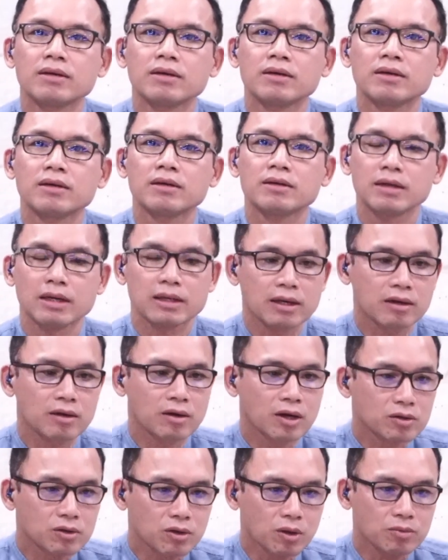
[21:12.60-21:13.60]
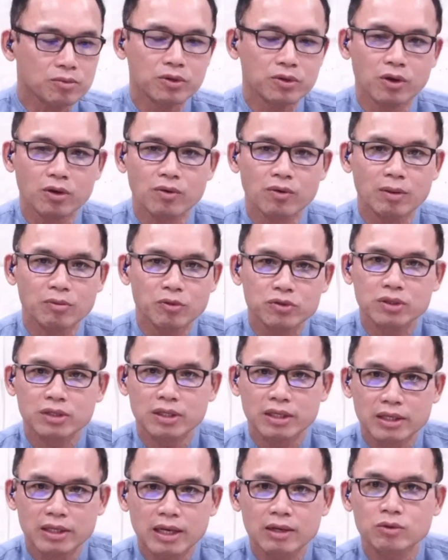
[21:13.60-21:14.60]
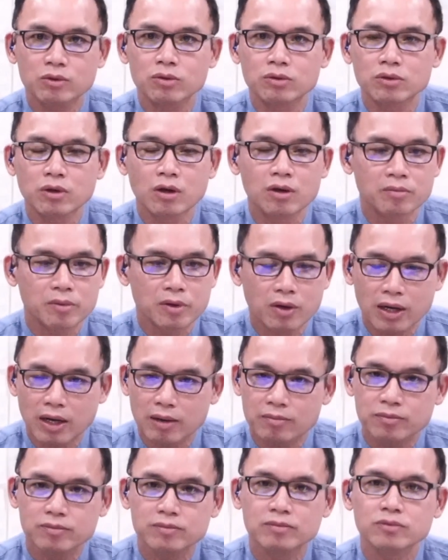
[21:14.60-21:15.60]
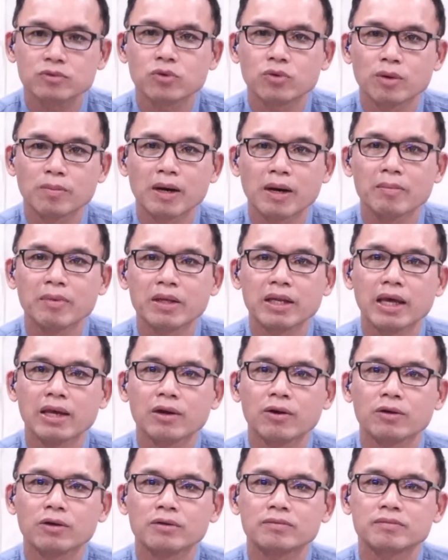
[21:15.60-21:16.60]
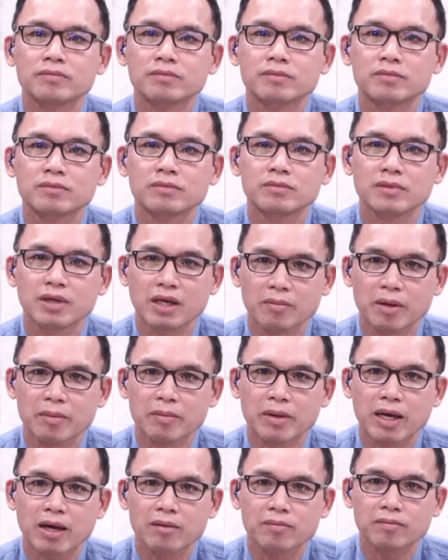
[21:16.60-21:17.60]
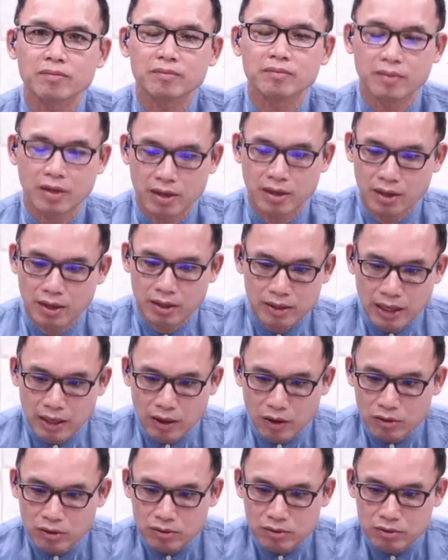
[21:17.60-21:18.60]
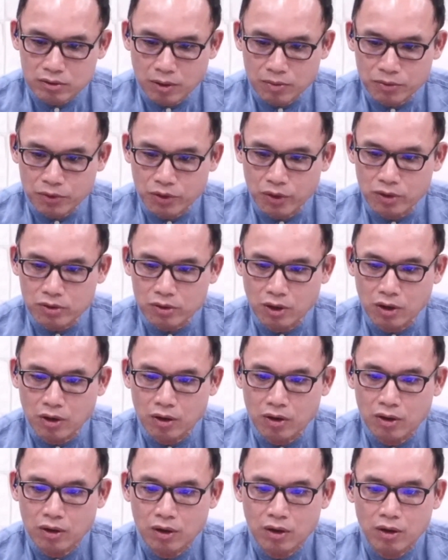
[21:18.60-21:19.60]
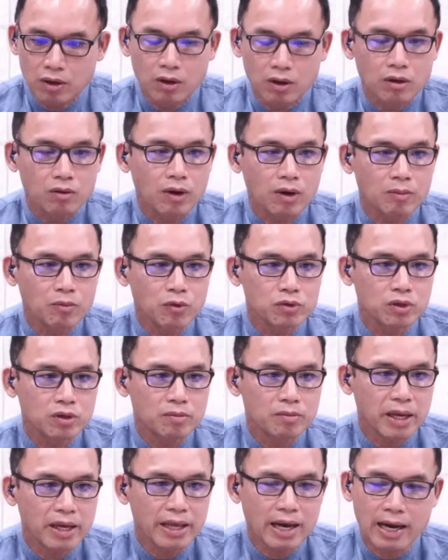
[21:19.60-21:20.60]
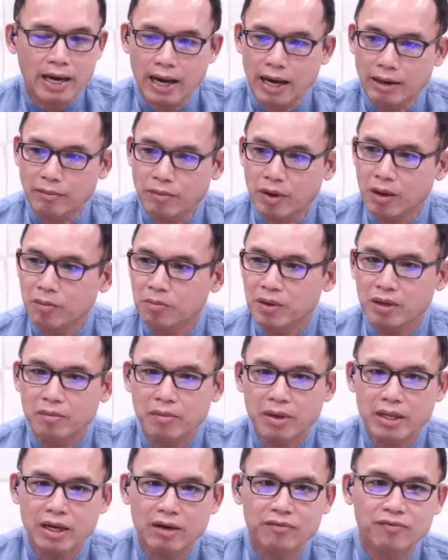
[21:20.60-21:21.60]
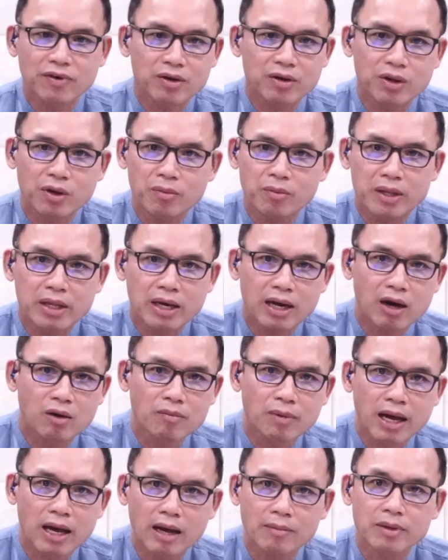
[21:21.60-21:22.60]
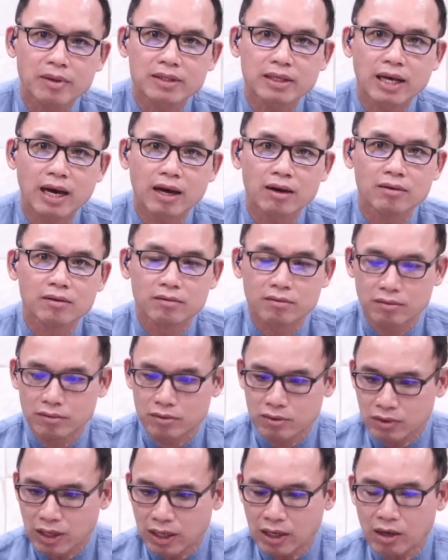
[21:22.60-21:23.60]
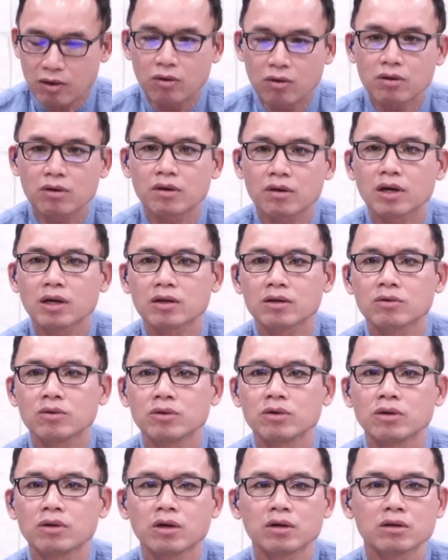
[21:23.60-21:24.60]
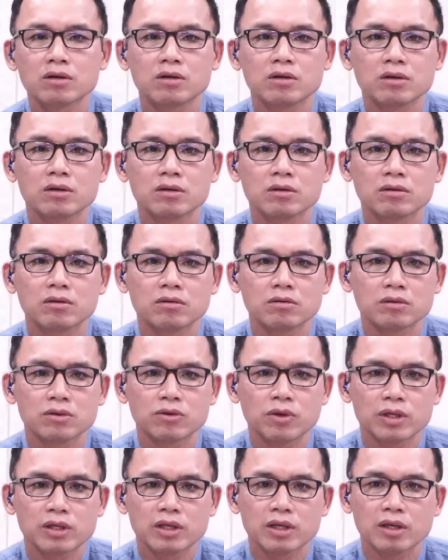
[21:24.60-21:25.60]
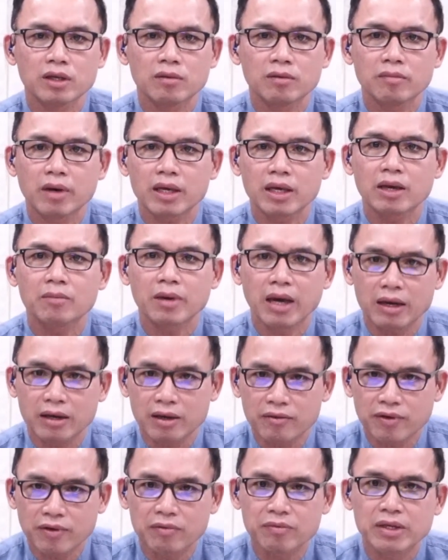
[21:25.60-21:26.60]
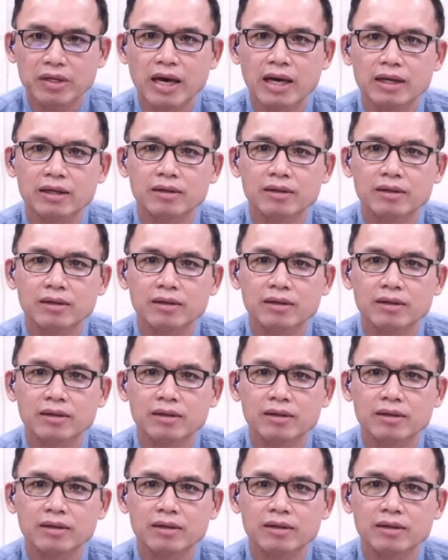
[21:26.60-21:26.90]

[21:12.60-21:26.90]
แต่ถ้าเกิดเราตอบสนองความรู้สึกนี้อย่างถูกต้องพี่น้องครับสุขภาพดีแน่นอนเอเมนไหมครับ ถ้าเราตอบสนองต่อความรู้สึกไม่อยากอ่านพระคัมภีร์ไม่อยากฟังเดี๋ยวไม่อยากเข้ามาหาพระเจ้าอนาคตของคุณก็คือชีวิตที่ไม่เข้มแข็งในฝ่ายวิญญาณ